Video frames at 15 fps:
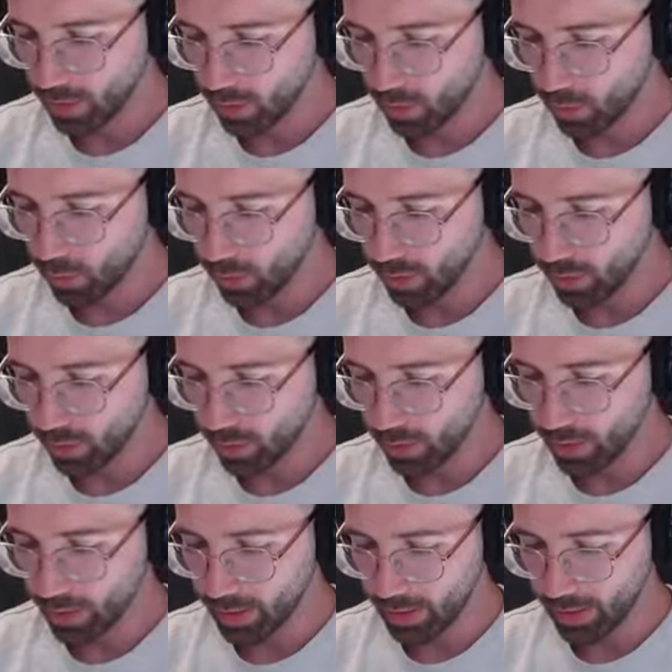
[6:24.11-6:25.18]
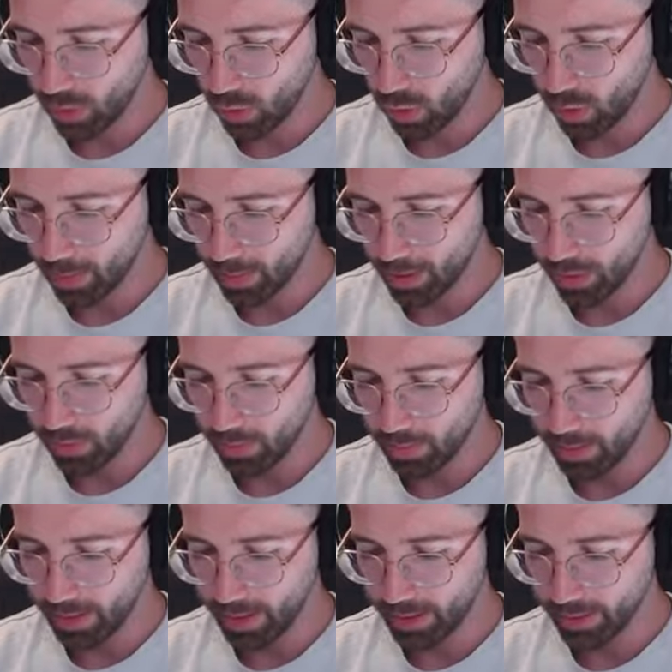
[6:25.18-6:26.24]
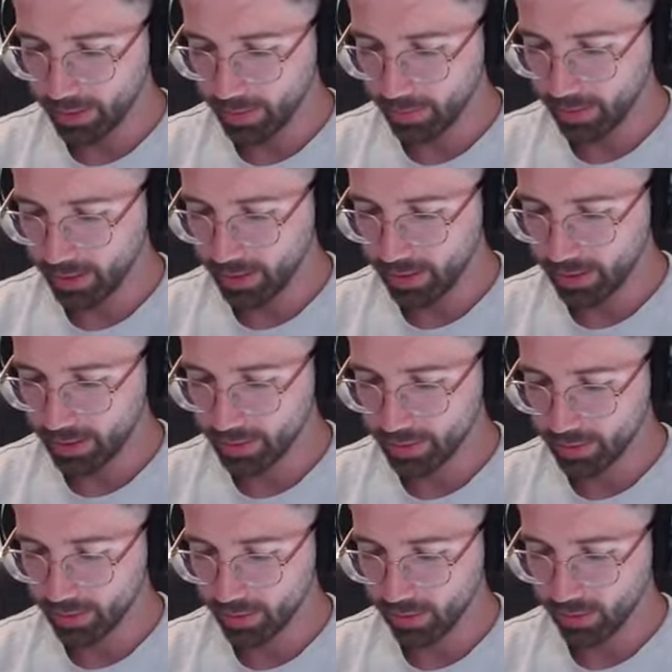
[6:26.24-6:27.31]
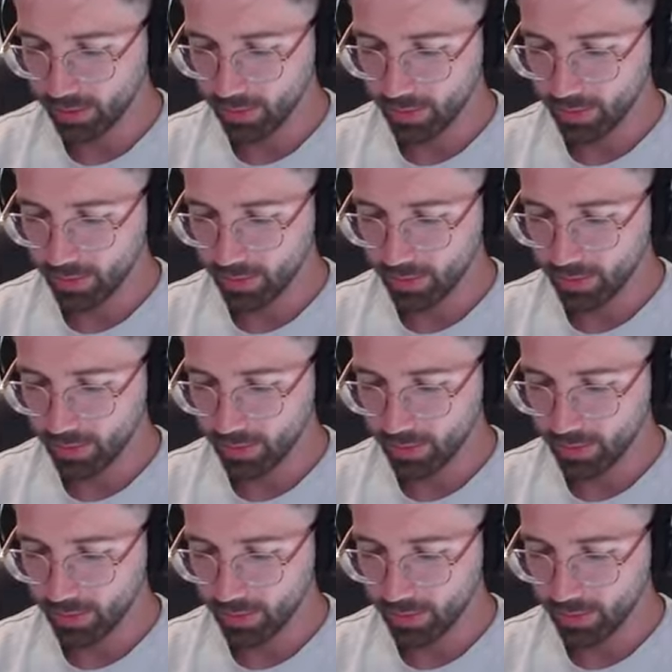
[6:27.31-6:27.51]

Lo bueno o lo malo. Madre mía del señor.